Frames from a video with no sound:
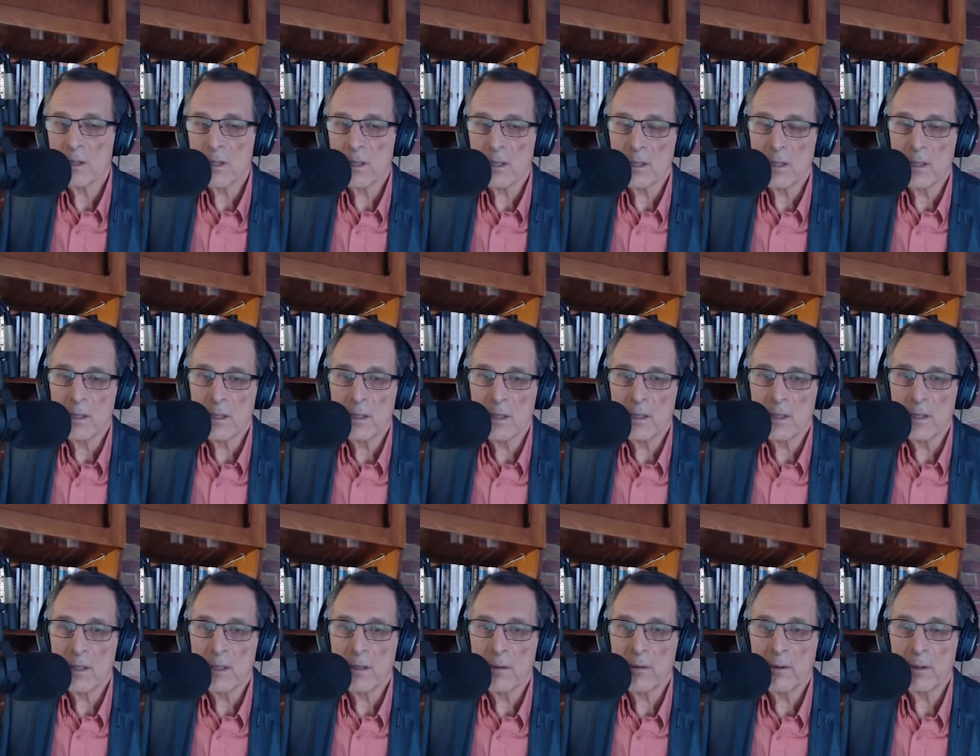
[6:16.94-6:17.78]

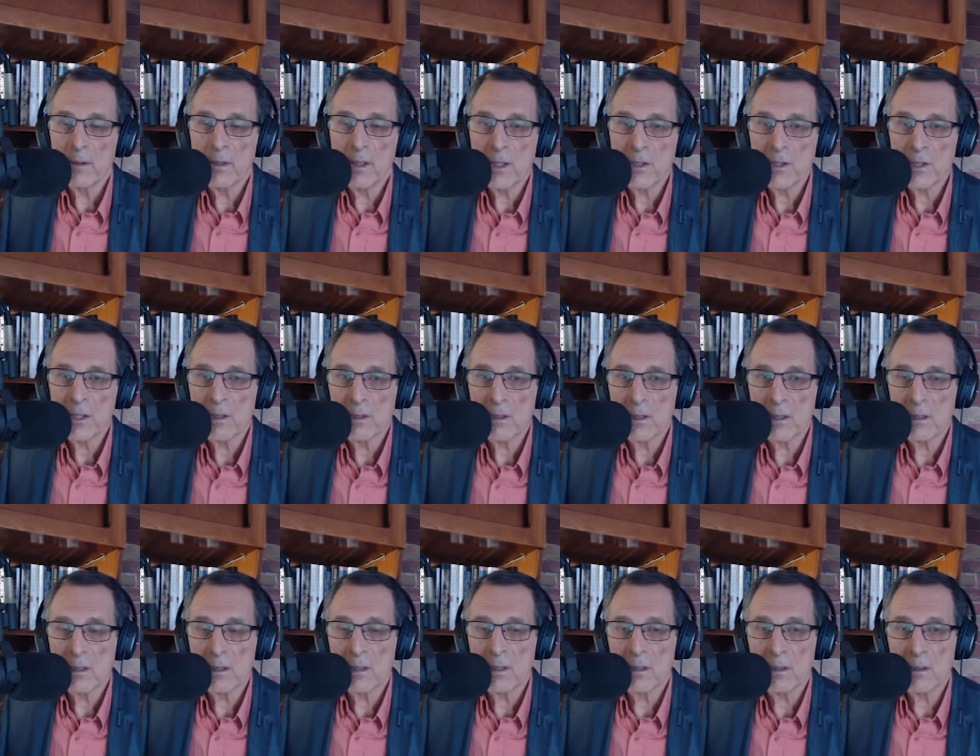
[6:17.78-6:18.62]
э, значит,
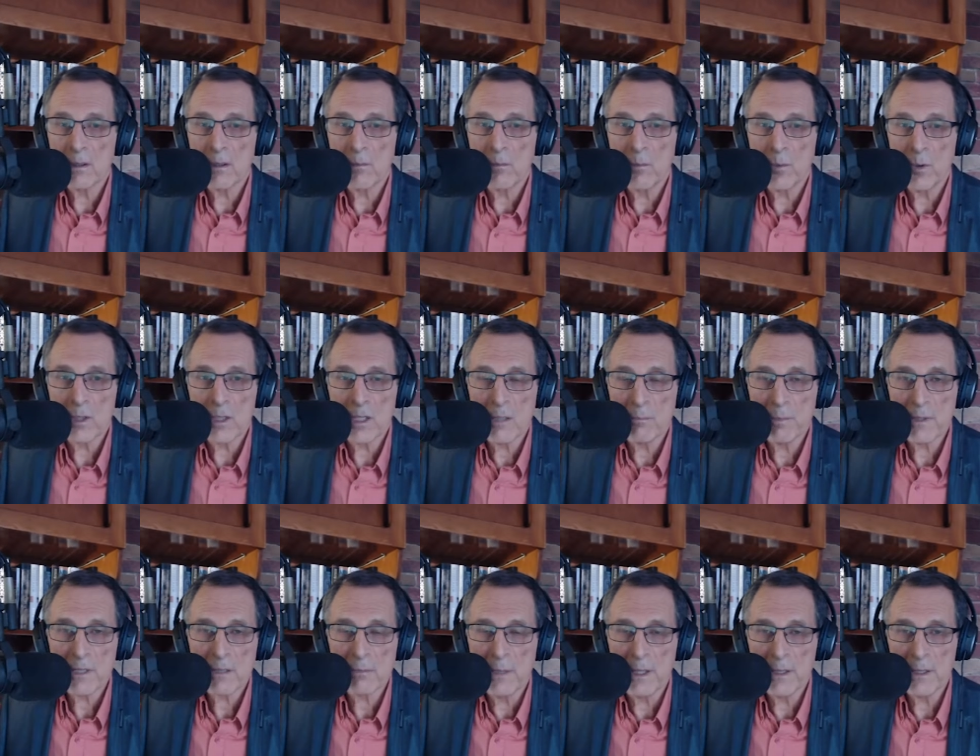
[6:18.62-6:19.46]
можно
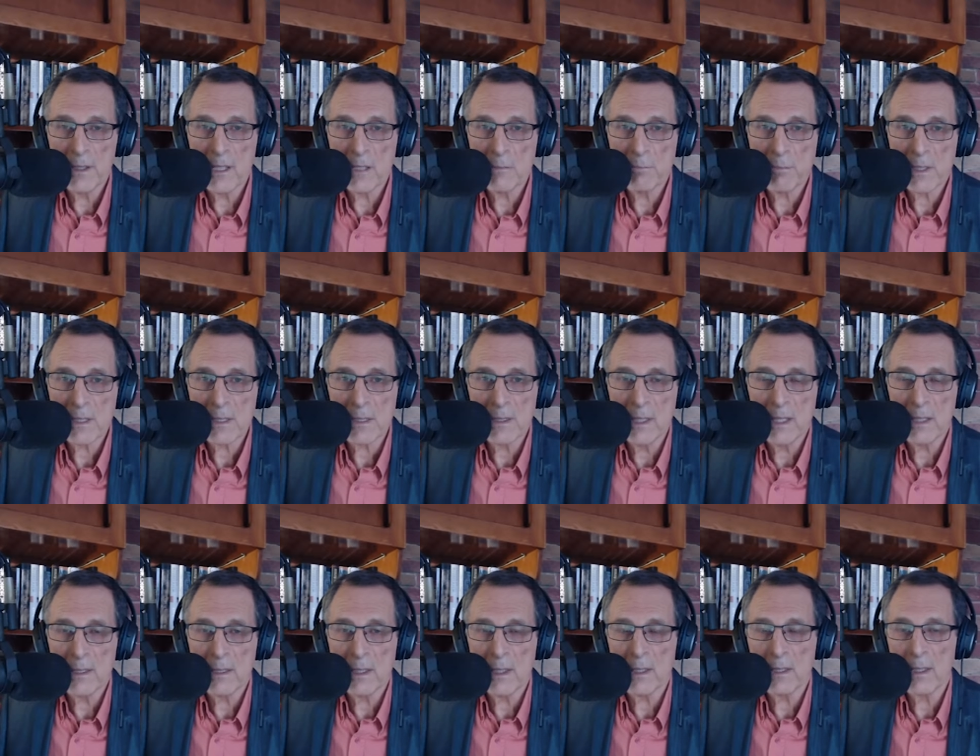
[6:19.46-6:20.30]
посмотреть
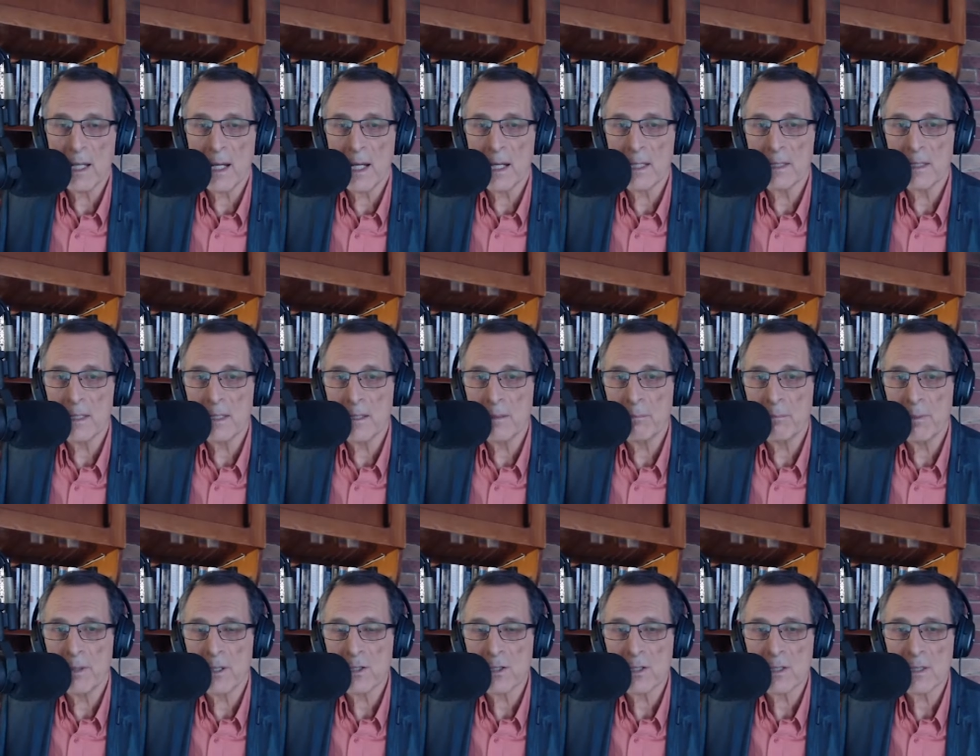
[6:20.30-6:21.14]
последние данные
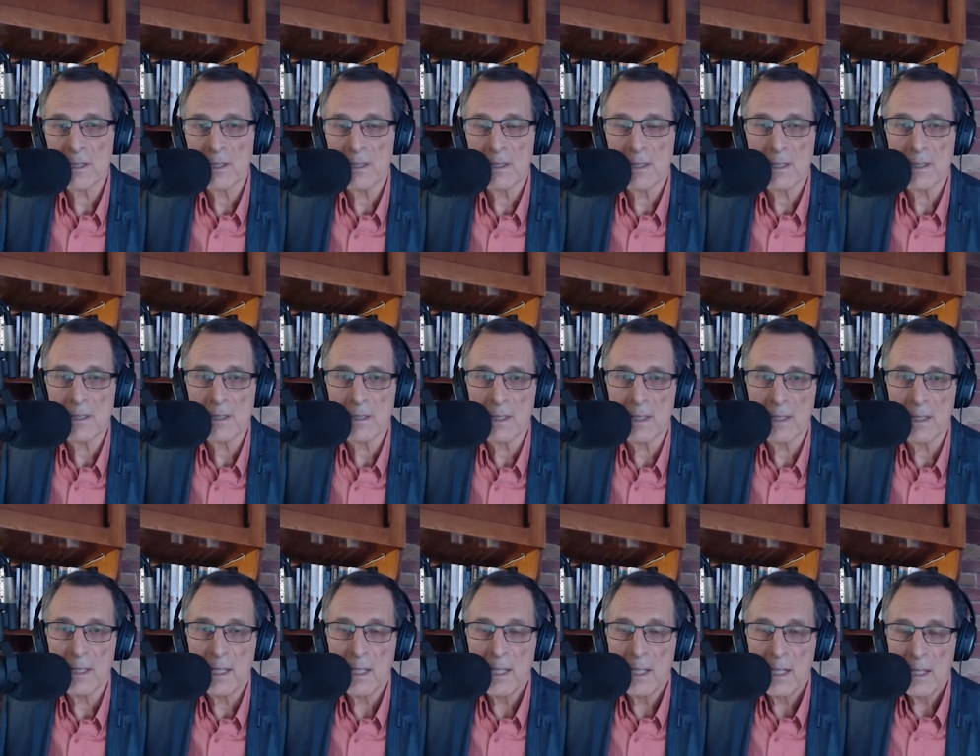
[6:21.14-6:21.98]
по численности
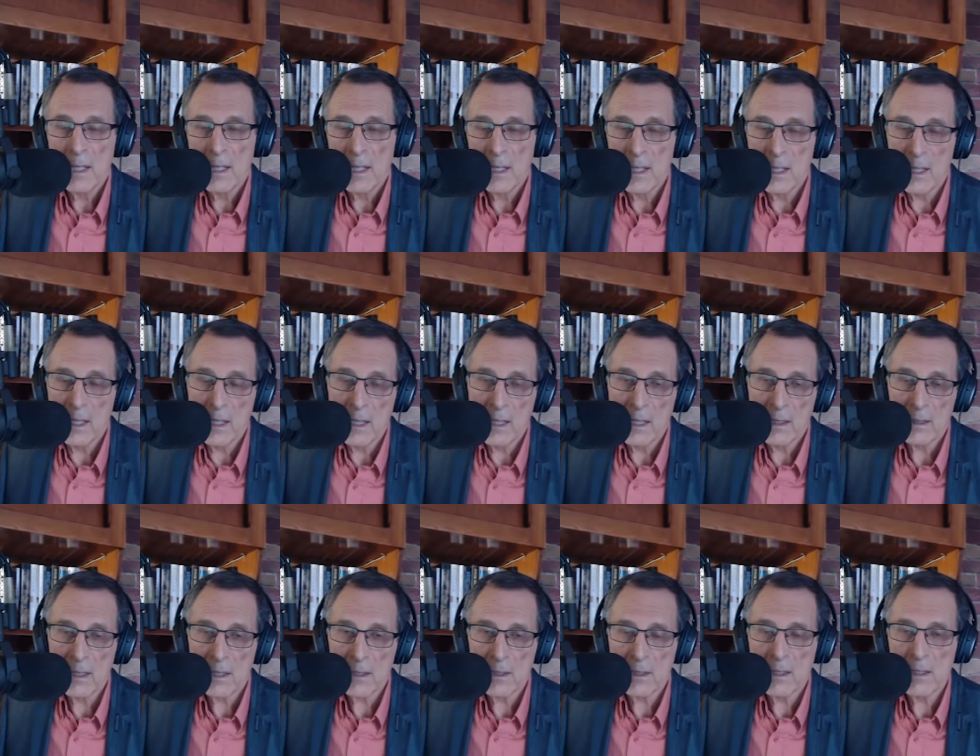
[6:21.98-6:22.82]
а,
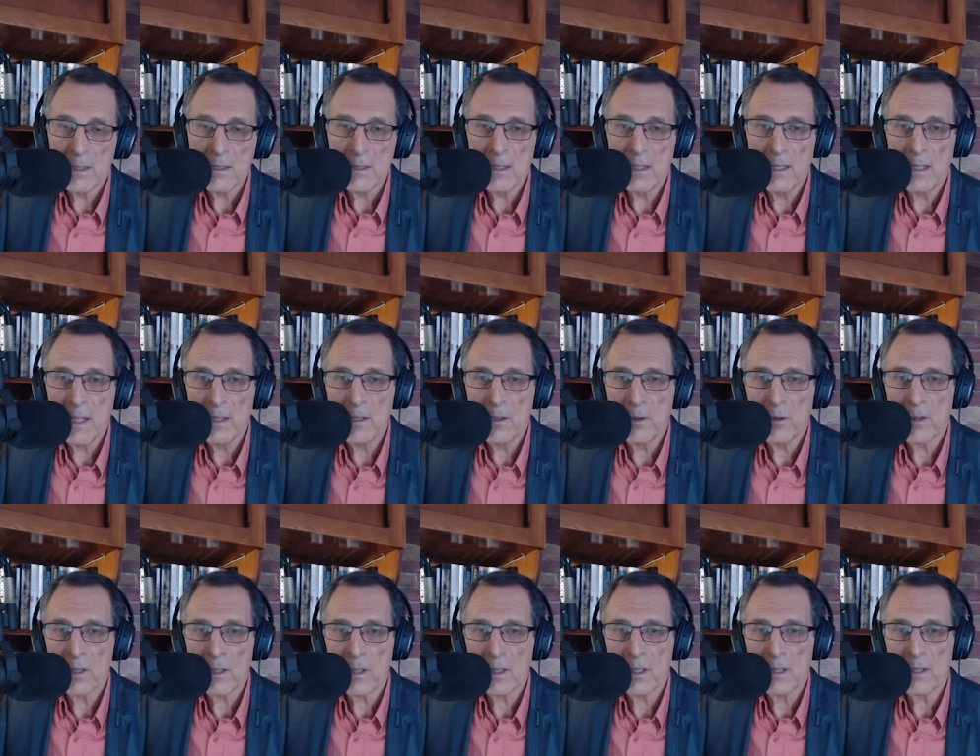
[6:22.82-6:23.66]
народонаселения
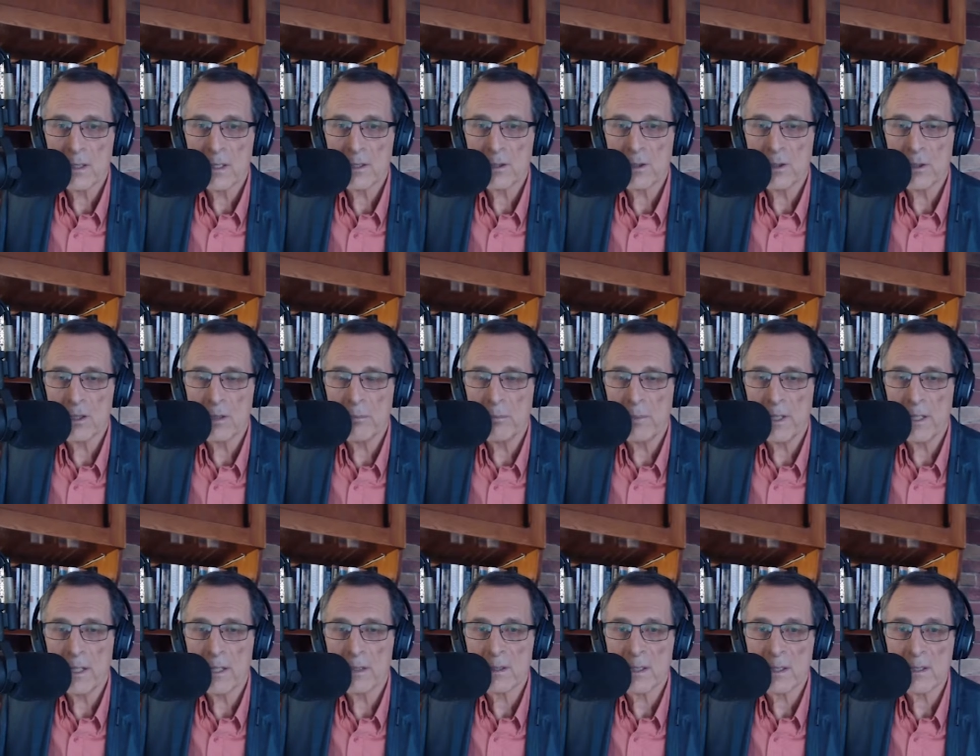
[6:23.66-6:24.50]
Украины, что-то
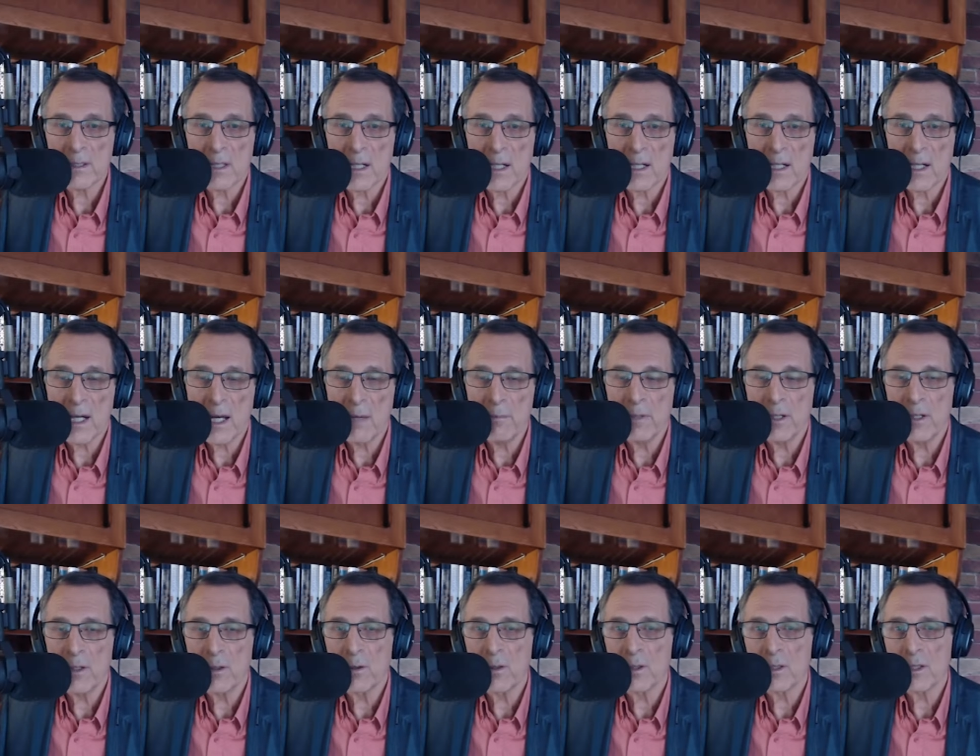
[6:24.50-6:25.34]
порядка 40
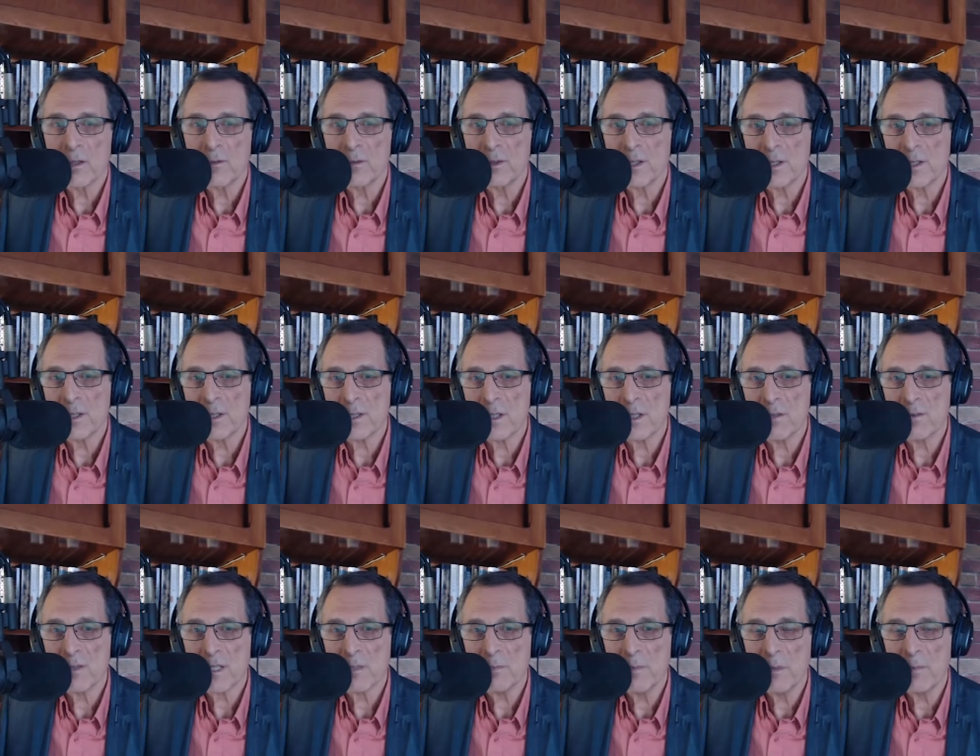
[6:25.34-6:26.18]
миллионов,
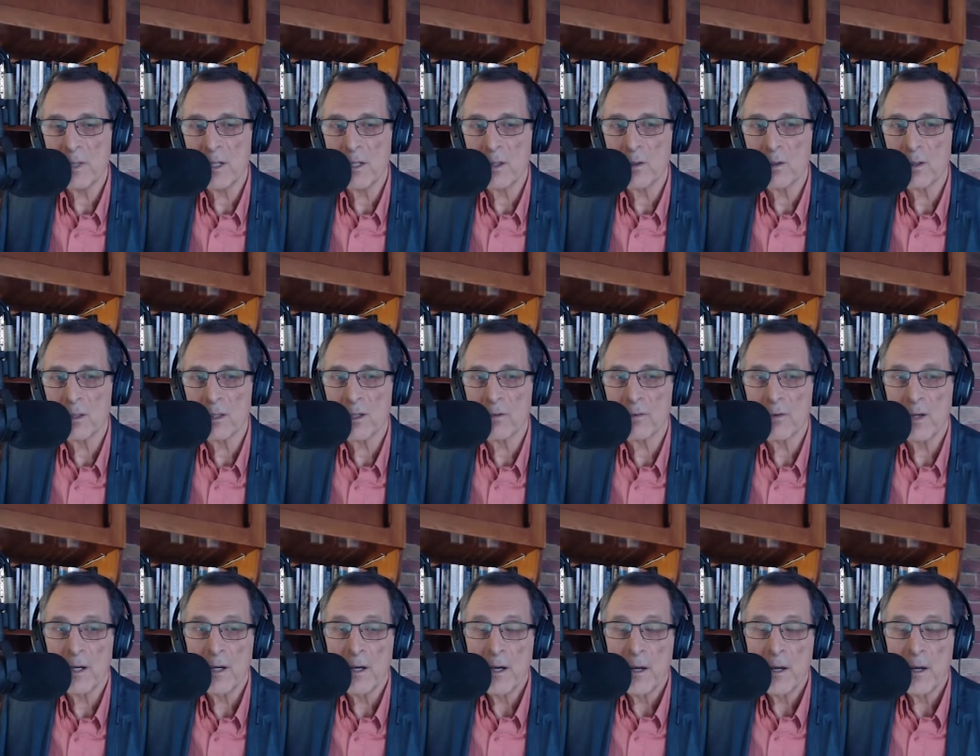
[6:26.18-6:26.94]
38 миллионов.